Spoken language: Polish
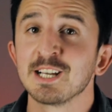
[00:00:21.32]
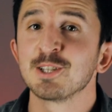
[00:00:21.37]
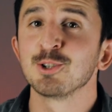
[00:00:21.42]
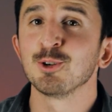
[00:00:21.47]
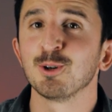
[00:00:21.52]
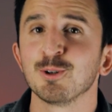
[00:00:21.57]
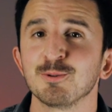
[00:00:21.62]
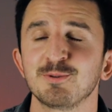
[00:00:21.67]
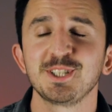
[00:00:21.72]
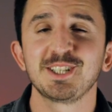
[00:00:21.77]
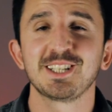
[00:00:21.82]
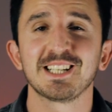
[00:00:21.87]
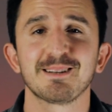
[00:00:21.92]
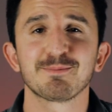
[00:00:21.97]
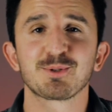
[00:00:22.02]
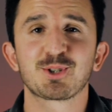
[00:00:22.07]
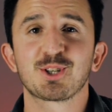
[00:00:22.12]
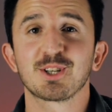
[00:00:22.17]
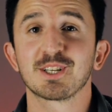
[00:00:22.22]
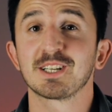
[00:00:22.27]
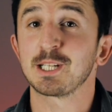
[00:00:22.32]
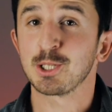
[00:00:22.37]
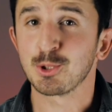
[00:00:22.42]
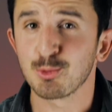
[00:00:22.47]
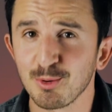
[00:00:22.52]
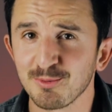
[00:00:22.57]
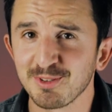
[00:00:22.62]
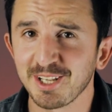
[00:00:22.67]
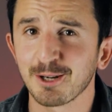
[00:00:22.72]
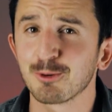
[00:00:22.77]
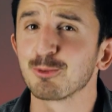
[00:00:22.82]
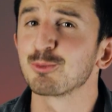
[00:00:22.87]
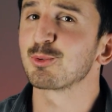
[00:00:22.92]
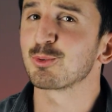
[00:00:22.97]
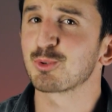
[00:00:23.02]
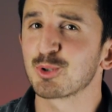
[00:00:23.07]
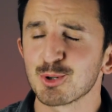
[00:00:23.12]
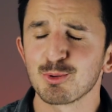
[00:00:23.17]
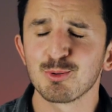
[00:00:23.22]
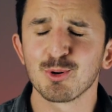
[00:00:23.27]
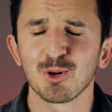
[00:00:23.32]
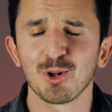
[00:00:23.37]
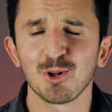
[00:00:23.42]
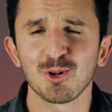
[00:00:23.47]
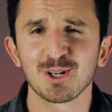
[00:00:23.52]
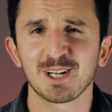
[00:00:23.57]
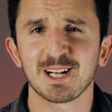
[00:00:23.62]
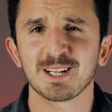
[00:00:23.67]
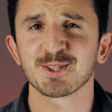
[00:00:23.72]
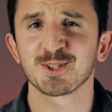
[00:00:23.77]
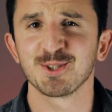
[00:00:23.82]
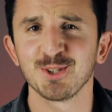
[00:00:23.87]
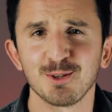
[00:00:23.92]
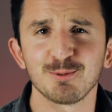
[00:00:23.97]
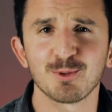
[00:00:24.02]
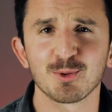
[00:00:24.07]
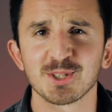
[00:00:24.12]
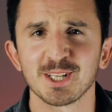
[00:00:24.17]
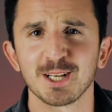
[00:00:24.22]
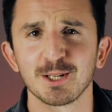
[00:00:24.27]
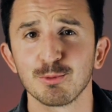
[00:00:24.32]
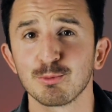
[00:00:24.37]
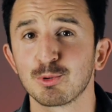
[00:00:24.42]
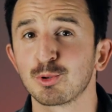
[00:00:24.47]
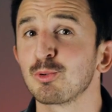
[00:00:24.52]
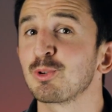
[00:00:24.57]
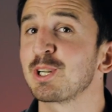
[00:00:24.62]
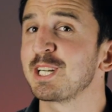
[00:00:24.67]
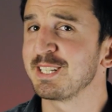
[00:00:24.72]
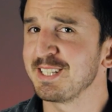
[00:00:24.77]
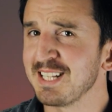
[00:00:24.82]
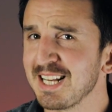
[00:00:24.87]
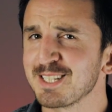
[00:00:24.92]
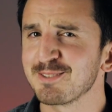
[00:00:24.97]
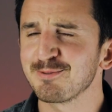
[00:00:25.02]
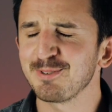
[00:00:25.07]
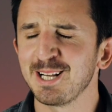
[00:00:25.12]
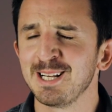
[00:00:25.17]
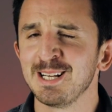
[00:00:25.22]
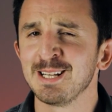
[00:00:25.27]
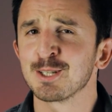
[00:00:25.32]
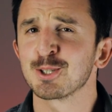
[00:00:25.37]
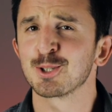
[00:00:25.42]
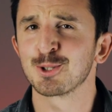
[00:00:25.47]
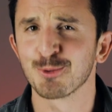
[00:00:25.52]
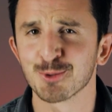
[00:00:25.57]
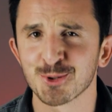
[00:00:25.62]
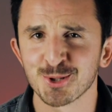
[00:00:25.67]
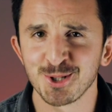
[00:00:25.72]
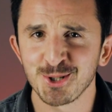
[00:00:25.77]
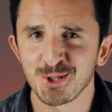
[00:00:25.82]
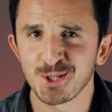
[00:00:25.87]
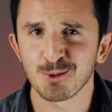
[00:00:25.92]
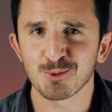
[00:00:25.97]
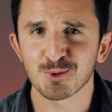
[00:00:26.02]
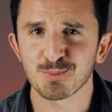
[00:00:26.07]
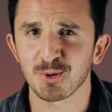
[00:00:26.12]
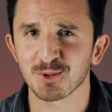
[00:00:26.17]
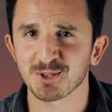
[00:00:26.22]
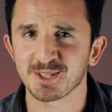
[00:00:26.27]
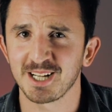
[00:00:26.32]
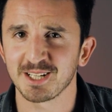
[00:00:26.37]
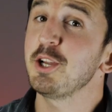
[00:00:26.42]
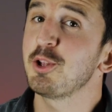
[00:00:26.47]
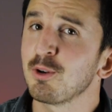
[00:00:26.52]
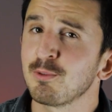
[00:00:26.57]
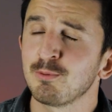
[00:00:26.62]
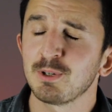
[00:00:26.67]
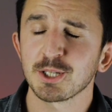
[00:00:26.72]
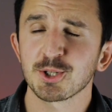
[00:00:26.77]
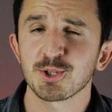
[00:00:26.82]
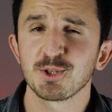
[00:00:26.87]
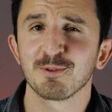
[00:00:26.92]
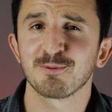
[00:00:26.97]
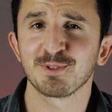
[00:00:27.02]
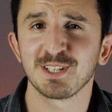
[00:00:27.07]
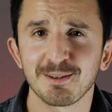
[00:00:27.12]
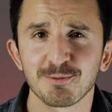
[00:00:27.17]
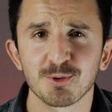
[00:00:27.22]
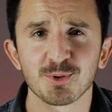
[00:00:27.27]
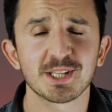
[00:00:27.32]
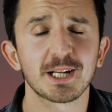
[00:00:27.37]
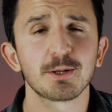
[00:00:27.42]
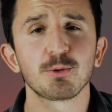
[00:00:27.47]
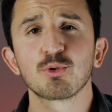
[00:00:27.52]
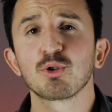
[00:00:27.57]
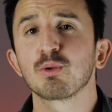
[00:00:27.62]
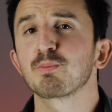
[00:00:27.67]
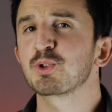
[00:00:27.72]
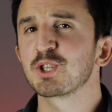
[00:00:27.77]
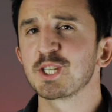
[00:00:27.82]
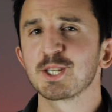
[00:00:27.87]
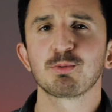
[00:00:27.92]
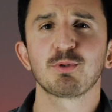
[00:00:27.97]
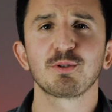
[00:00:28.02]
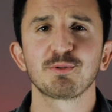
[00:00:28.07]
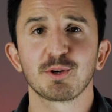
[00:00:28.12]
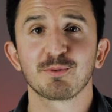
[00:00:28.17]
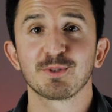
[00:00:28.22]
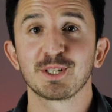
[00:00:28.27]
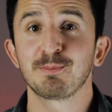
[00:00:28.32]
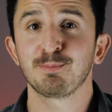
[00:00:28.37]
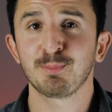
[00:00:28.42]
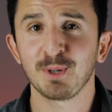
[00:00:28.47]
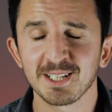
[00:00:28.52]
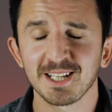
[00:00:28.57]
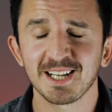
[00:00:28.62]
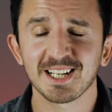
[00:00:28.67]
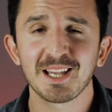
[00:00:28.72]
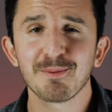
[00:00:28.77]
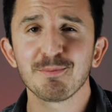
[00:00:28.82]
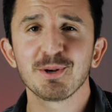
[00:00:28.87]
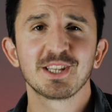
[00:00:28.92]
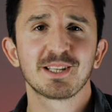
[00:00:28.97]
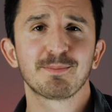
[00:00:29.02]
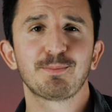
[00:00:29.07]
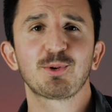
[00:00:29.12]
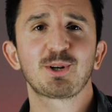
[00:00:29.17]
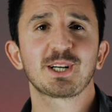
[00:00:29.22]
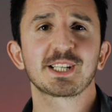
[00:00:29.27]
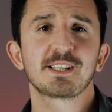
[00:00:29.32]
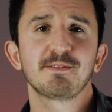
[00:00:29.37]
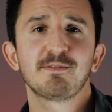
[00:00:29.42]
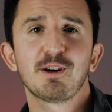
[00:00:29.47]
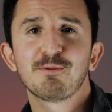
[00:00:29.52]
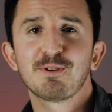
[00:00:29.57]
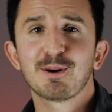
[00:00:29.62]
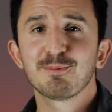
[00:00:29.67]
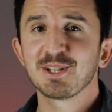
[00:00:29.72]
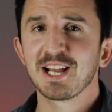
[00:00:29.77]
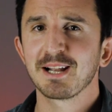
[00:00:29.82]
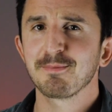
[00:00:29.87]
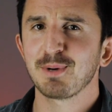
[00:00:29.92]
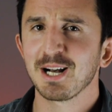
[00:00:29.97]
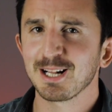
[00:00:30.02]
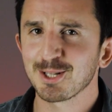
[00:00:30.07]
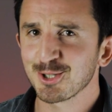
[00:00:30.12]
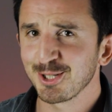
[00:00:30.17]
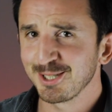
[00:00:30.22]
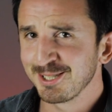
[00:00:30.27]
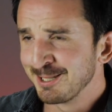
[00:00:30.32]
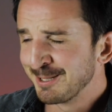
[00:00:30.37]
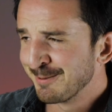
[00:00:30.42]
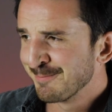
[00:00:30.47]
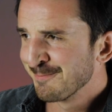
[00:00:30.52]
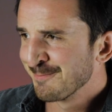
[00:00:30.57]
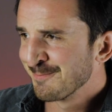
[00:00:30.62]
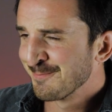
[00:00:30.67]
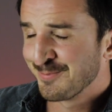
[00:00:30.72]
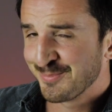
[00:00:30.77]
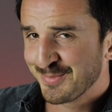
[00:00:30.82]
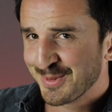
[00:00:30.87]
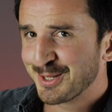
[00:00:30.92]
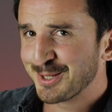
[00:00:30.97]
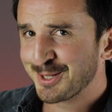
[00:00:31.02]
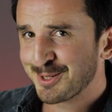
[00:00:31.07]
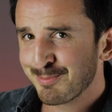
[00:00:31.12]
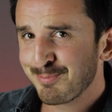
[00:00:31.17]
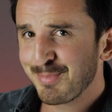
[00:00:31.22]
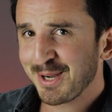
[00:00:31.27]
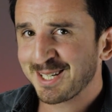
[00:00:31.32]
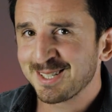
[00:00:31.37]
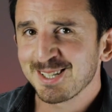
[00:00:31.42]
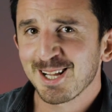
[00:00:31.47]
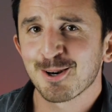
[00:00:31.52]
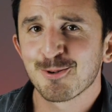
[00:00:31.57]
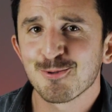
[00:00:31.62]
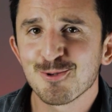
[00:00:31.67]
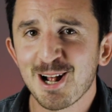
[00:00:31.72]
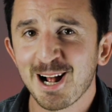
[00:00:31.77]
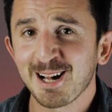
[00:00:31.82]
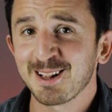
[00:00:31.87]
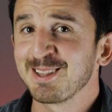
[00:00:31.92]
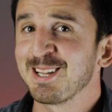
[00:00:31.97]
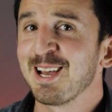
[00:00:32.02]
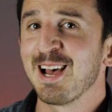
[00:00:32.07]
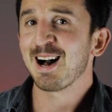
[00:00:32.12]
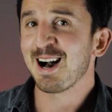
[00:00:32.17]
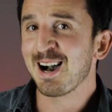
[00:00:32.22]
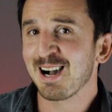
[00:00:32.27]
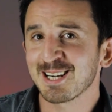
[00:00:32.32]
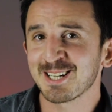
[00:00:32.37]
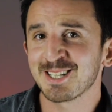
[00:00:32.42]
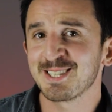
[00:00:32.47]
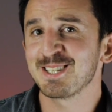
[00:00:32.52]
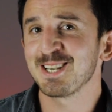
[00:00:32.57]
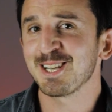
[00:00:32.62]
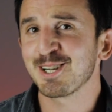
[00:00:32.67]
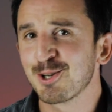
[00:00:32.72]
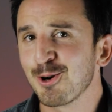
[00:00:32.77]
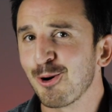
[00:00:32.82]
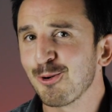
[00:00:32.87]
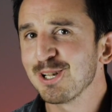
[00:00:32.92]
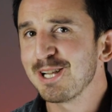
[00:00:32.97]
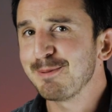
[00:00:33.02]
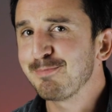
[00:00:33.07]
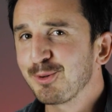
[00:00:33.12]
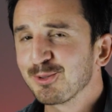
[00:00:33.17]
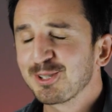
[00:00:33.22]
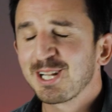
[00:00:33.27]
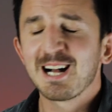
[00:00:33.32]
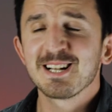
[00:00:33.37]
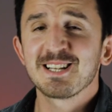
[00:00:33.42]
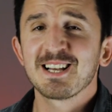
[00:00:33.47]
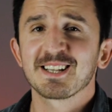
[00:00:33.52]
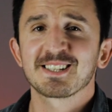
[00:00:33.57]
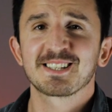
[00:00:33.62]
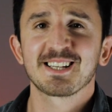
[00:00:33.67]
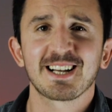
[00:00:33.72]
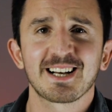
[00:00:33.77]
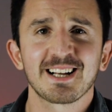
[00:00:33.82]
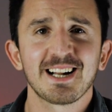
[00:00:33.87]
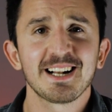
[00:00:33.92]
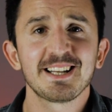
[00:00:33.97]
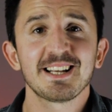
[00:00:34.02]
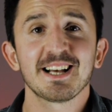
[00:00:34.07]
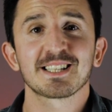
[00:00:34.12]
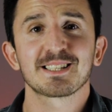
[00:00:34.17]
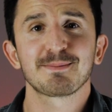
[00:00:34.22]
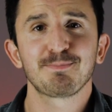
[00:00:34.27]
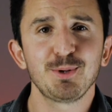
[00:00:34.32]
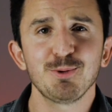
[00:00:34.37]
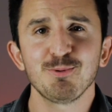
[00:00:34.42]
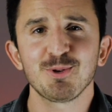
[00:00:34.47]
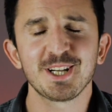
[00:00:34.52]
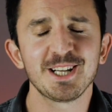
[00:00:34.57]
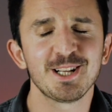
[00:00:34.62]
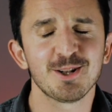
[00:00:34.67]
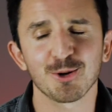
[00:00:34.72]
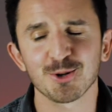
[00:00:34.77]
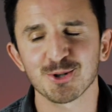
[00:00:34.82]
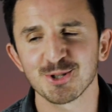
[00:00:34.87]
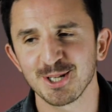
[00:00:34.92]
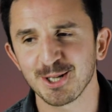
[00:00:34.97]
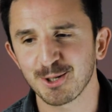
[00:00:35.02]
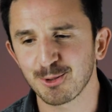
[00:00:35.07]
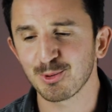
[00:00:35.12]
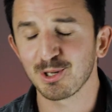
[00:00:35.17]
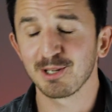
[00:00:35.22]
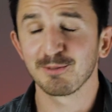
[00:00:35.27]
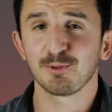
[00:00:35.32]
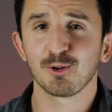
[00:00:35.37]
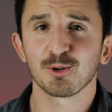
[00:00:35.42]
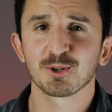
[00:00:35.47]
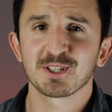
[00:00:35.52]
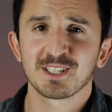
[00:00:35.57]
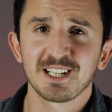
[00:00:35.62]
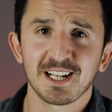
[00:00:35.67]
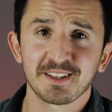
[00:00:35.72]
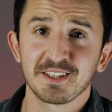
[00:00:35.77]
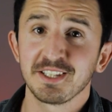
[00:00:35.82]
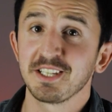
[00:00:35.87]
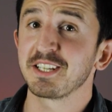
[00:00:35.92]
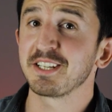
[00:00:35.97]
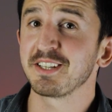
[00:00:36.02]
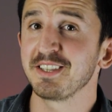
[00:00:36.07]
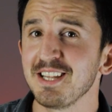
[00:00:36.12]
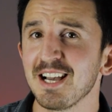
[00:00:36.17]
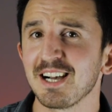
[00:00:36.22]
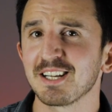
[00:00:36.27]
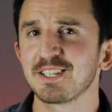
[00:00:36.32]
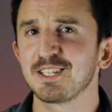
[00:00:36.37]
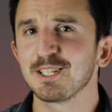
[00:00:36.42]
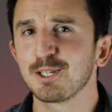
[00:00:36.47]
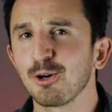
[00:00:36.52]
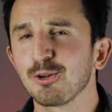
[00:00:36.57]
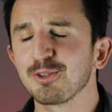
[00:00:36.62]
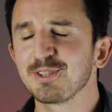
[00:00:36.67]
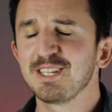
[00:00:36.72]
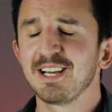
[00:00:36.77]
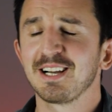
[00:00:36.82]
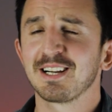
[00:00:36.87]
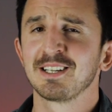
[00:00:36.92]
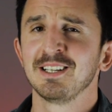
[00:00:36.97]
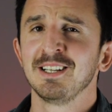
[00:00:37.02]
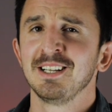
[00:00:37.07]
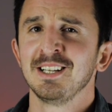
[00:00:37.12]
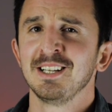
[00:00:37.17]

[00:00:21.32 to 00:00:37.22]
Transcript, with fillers: No witam Cię, człowieku, tu Krzychu Golonka z nową serią, której nazwę zdążyliście już poznać. I to właśnie w nawiązaniu do przysłowiowej padaki będę pokazywał Wam najbardziej spektakularne akcje, gole, podania, zagrania z piłki nożnej, które w ostatnich dniach, tygodniach